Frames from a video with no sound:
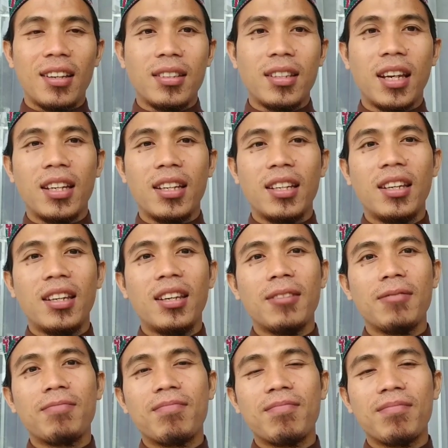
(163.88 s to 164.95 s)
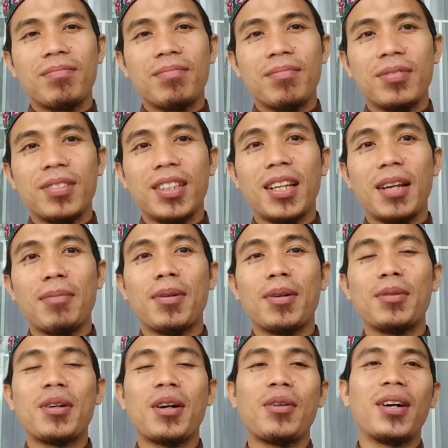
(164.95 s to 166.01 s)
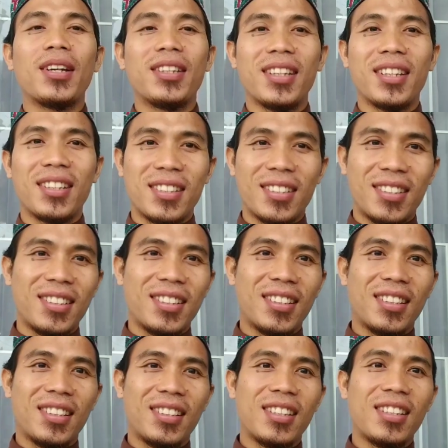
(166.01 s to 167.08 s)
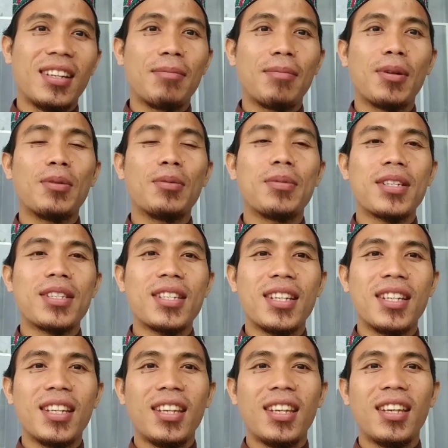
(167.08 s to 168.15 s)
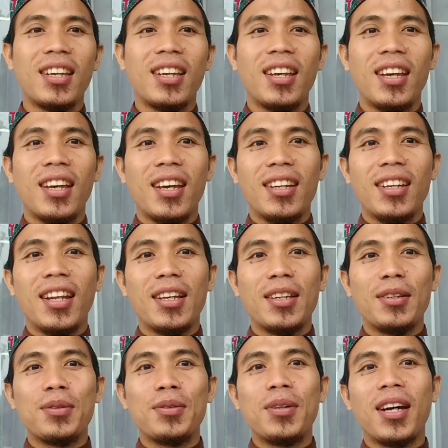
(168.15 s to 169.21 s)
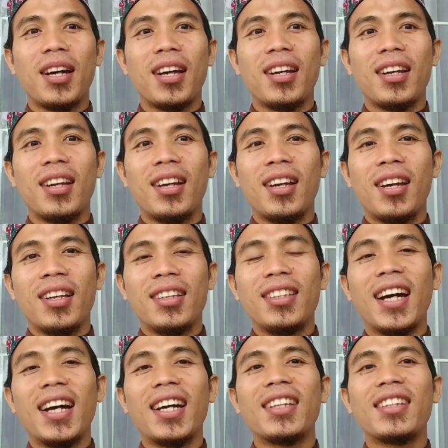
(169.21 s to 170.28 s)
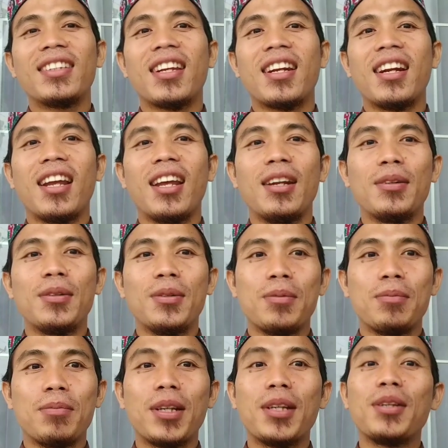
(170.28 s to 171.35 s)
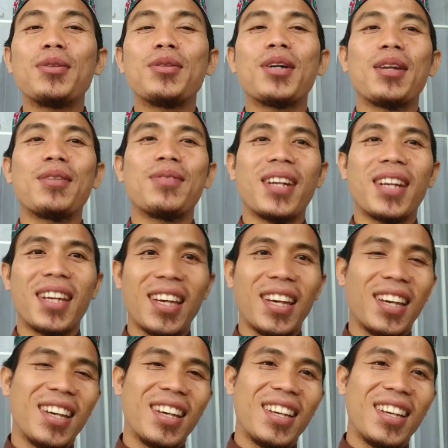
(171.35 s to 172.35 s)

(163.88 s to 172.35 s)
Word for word: jadi tidak perlu khawatir tidak perlu bersedih dan juga jangan terlalu merindukan mereka